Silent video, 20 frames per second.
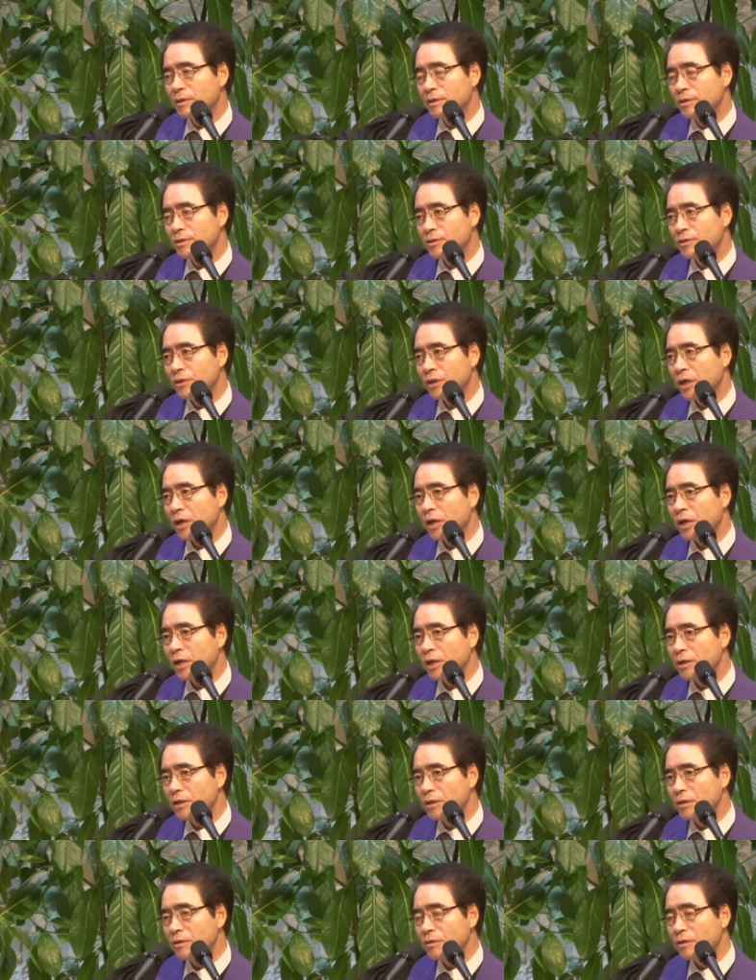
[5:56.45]

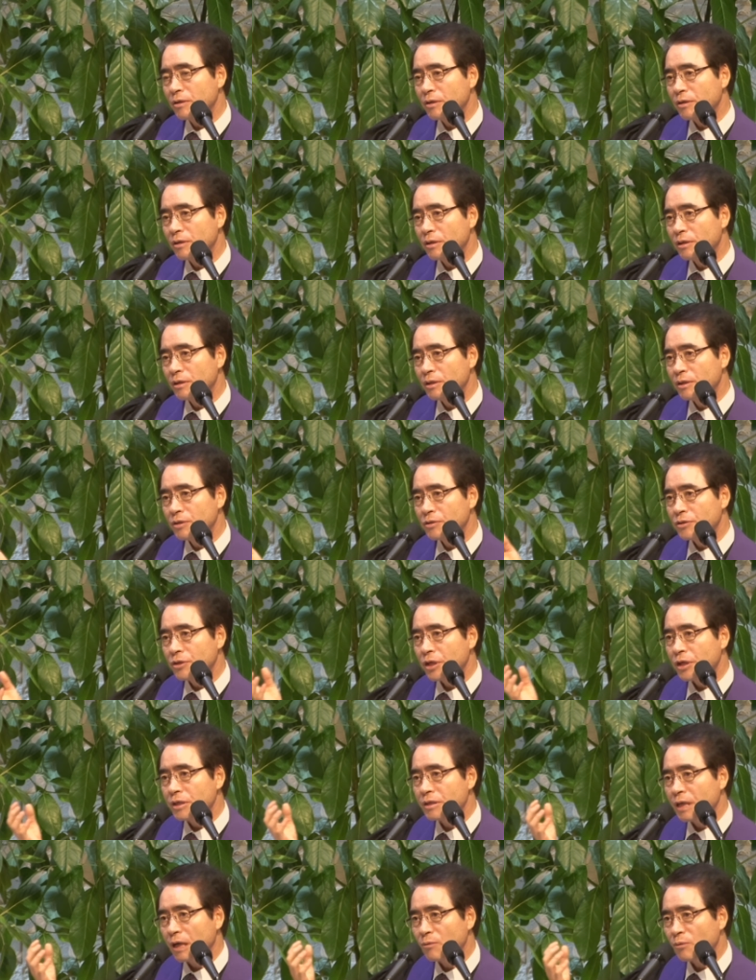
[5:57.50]
세리를
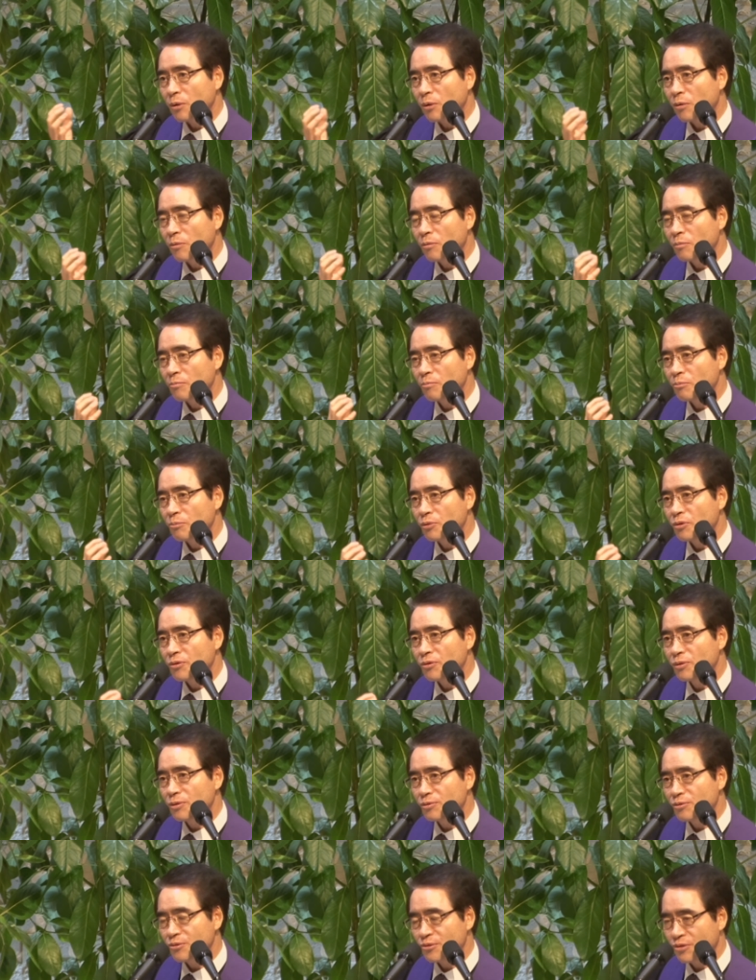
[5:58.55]
제자로
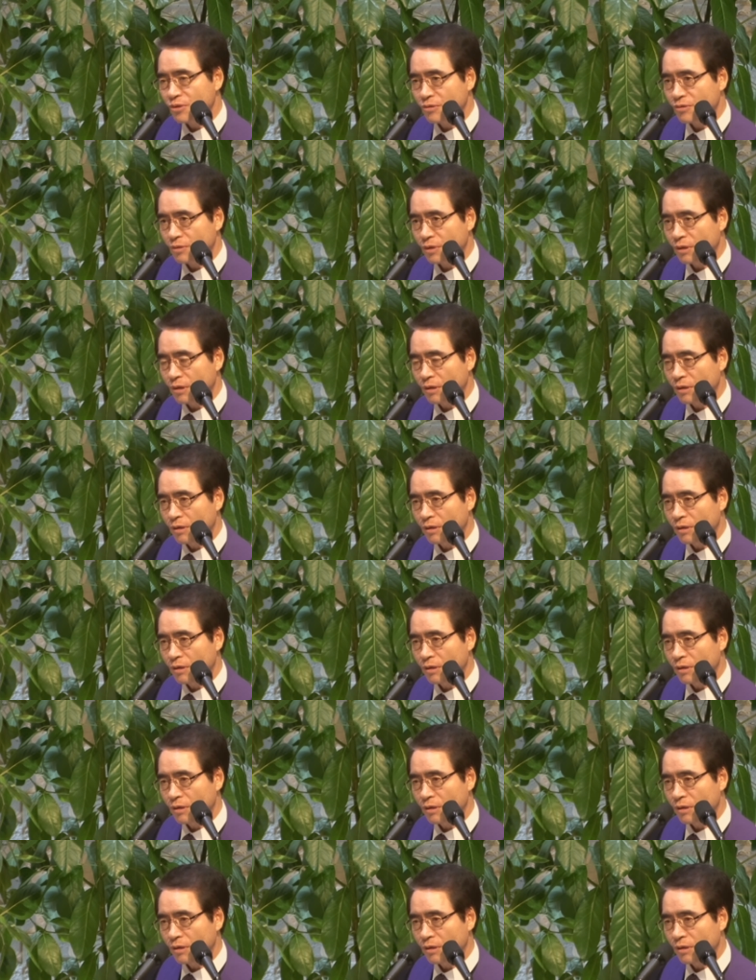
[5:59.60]
불러주셨어요.